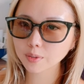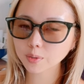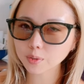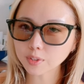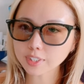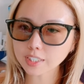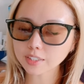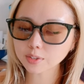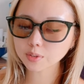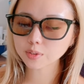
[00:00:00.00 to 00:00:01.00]
今年
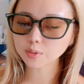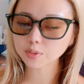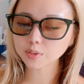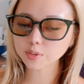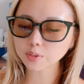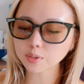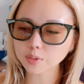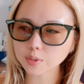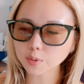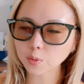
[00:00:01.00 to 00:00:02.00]
出走する
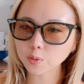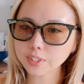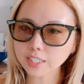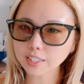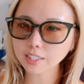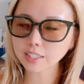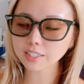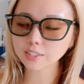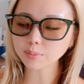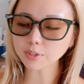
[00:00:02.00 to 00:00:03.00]
大阪
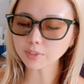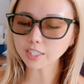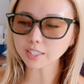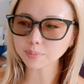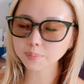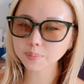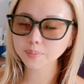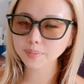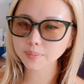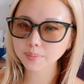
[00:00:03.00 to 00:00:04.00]
杯組は、
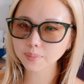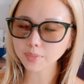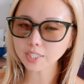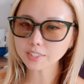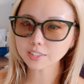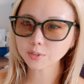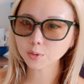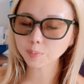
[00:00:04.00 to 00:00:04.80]
ベラジオオ